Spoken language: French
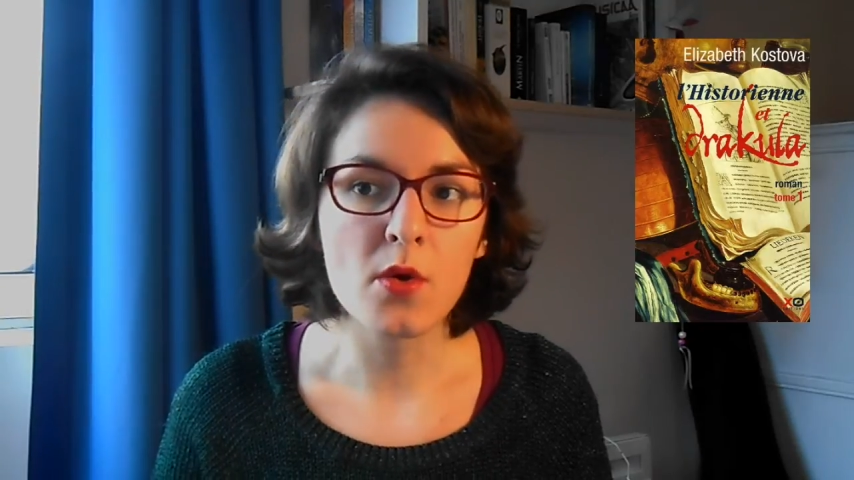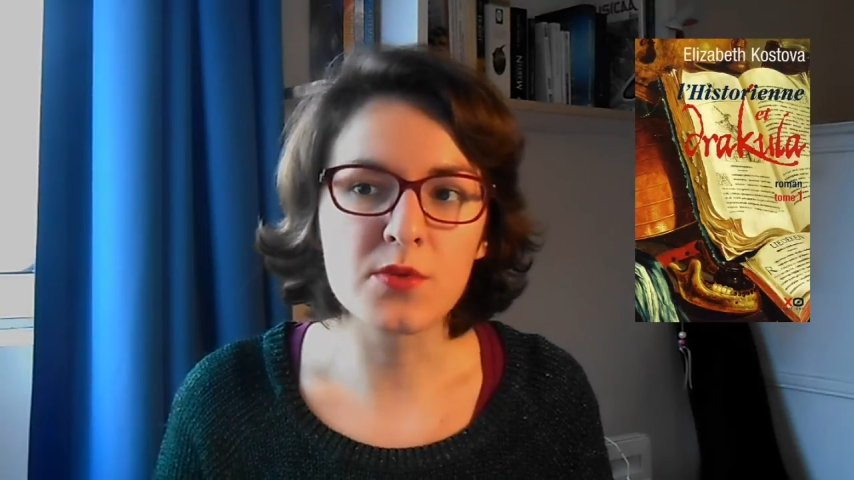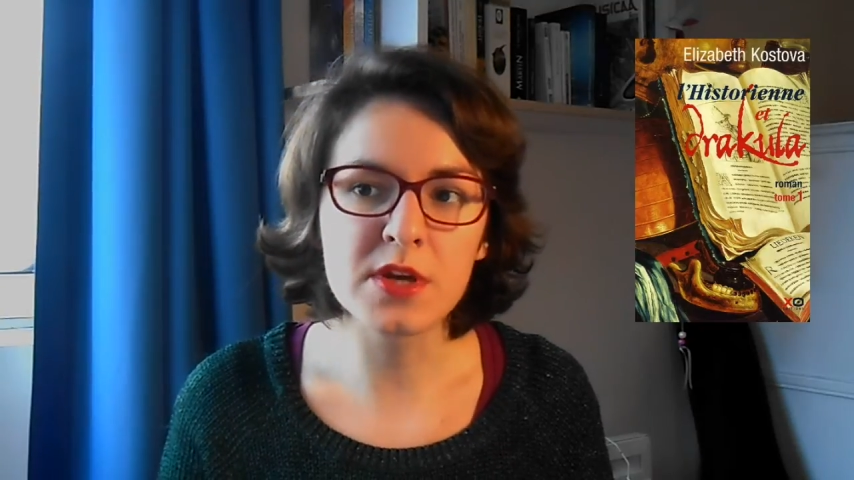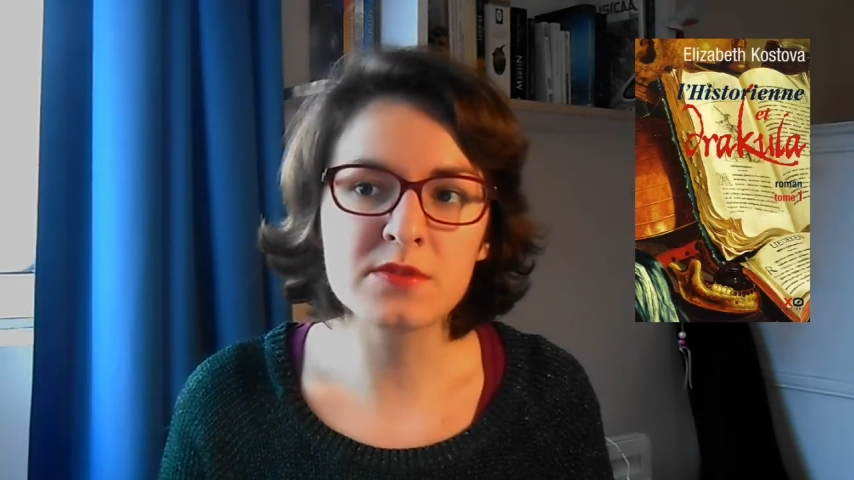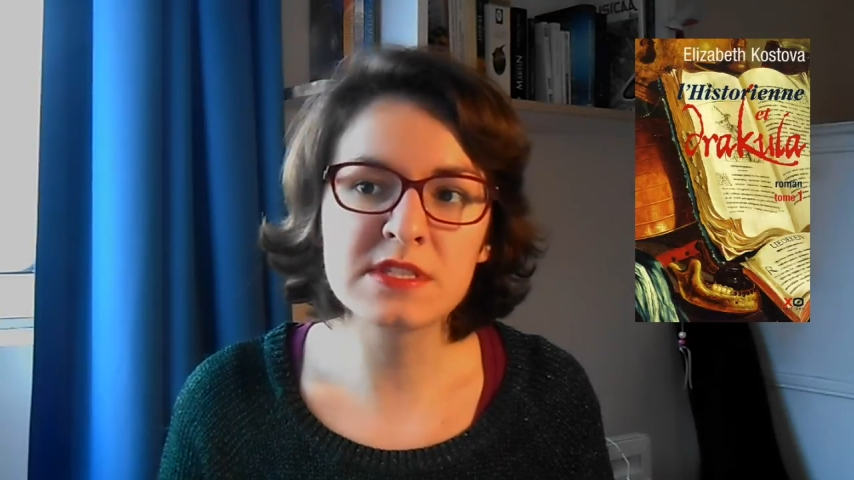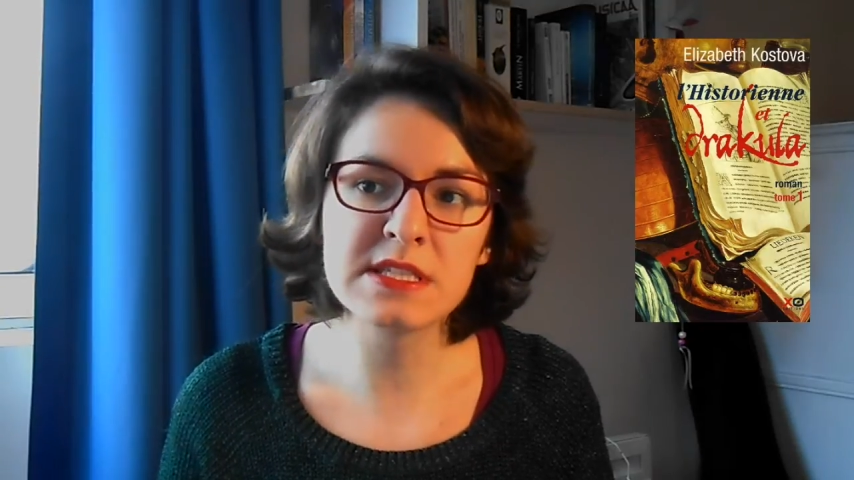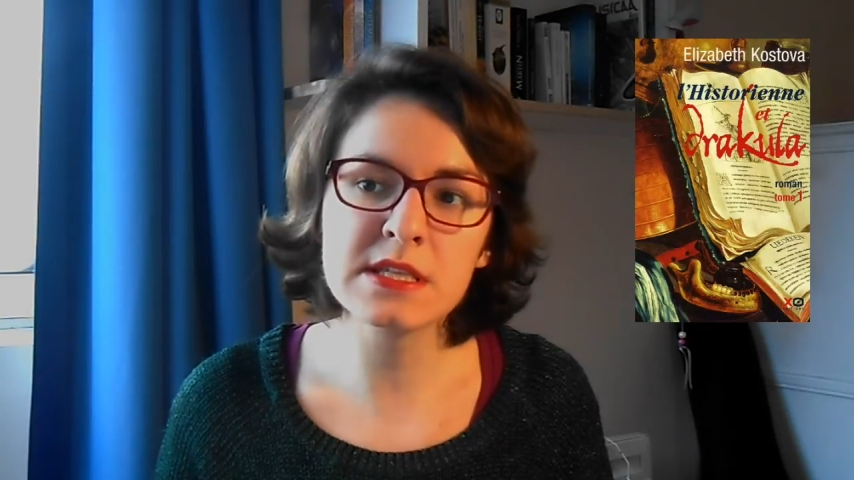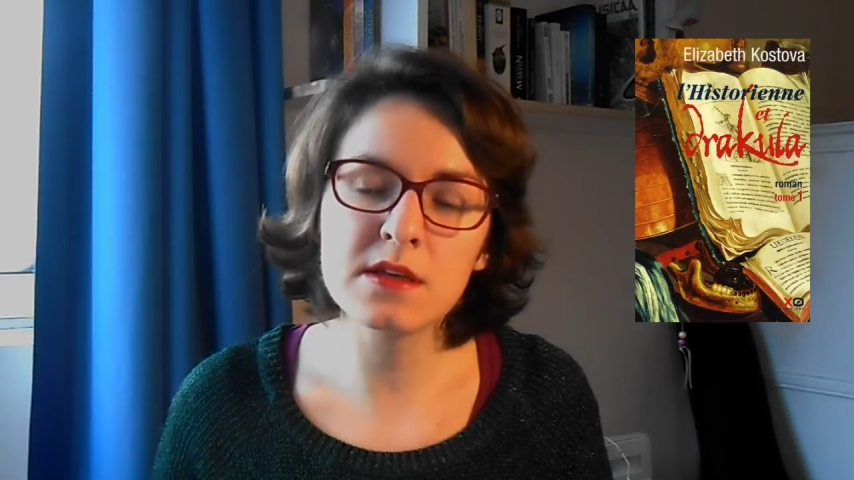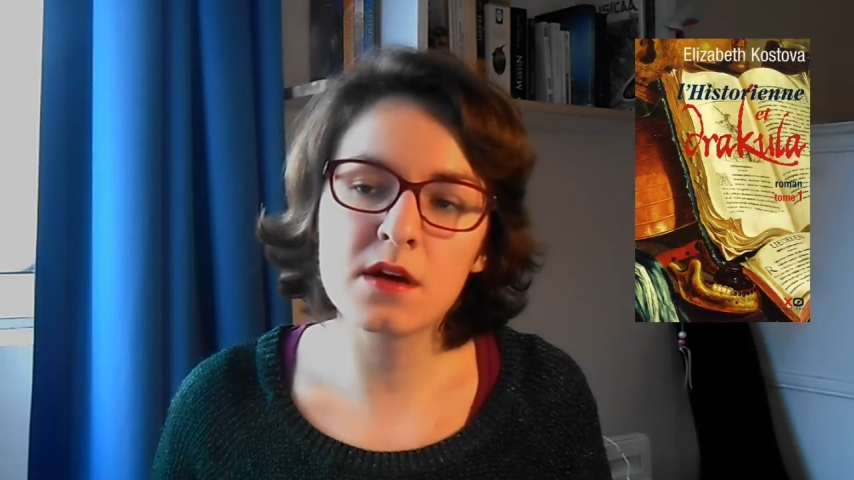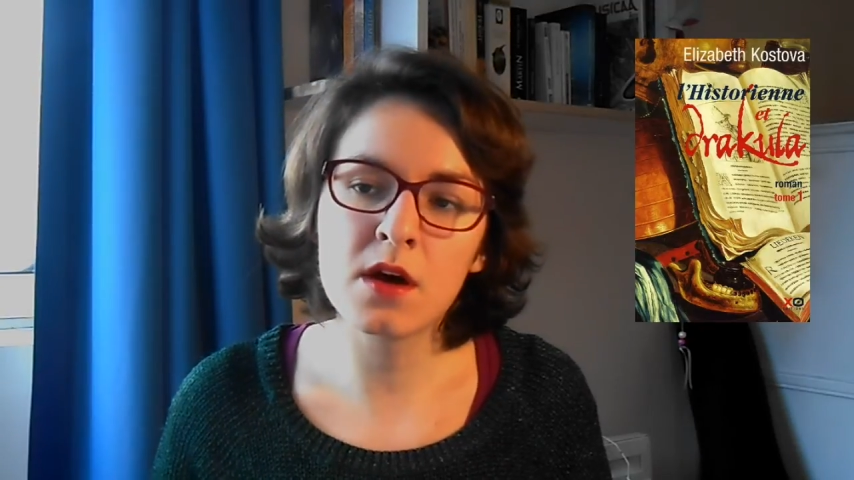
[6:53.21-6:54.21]
on a
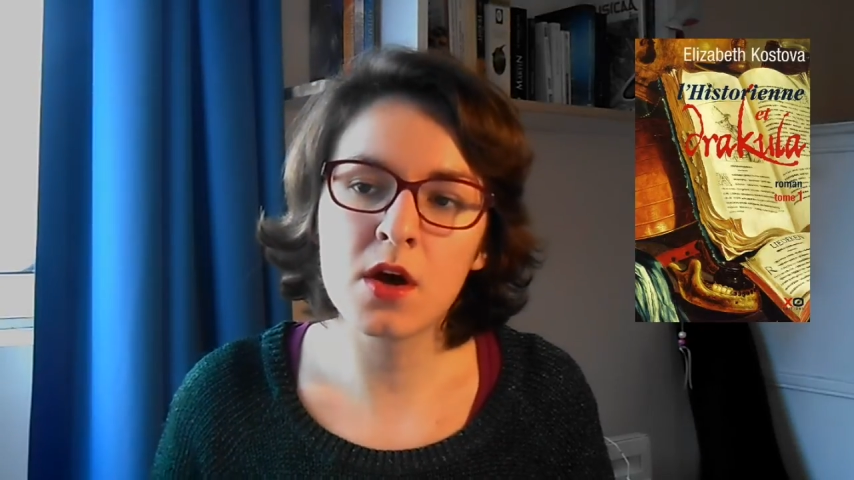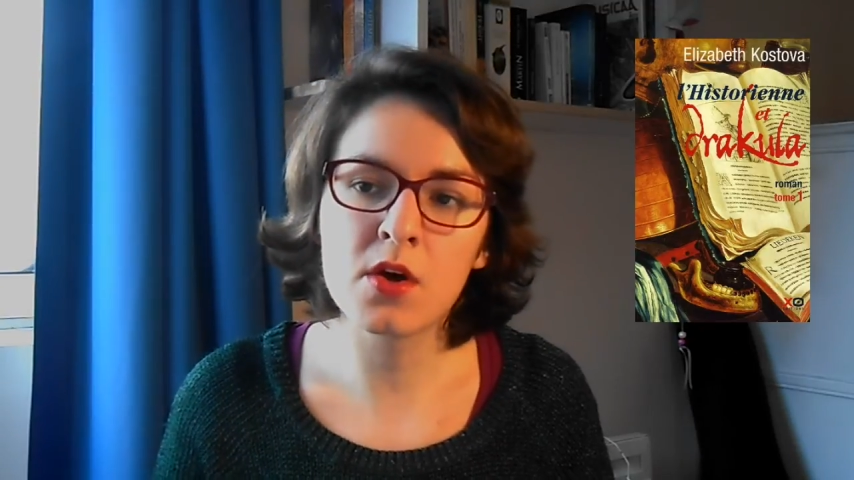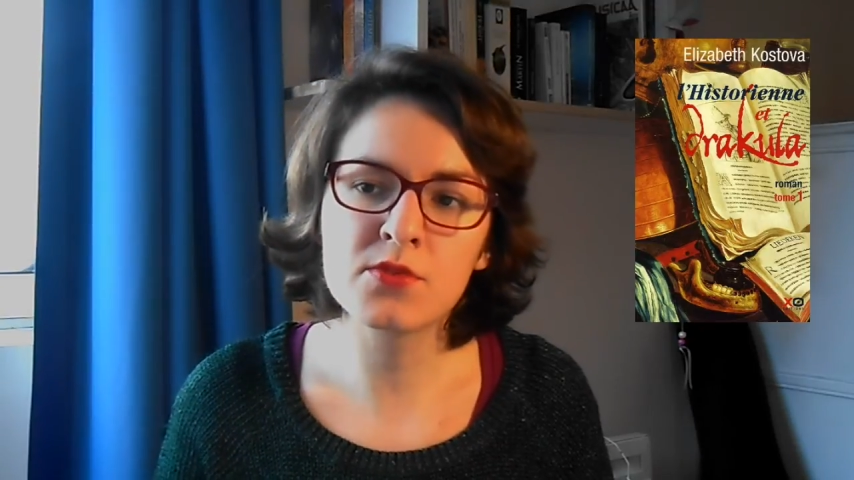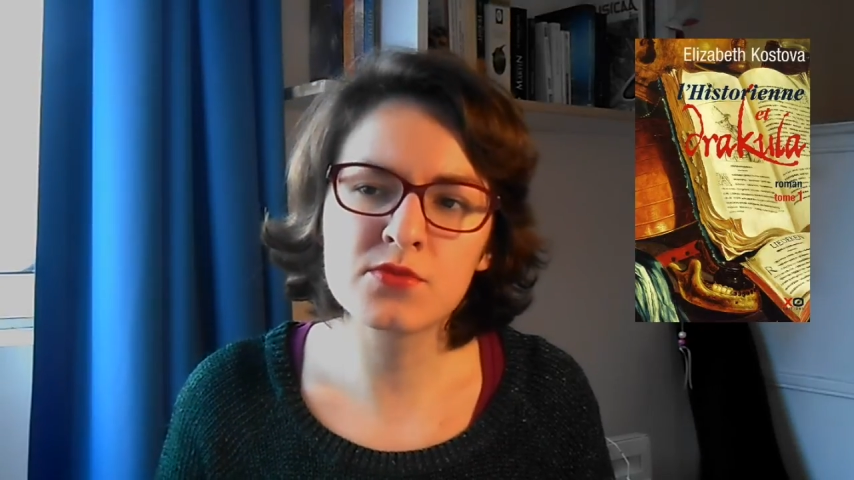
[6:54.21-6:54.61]
aussi euh,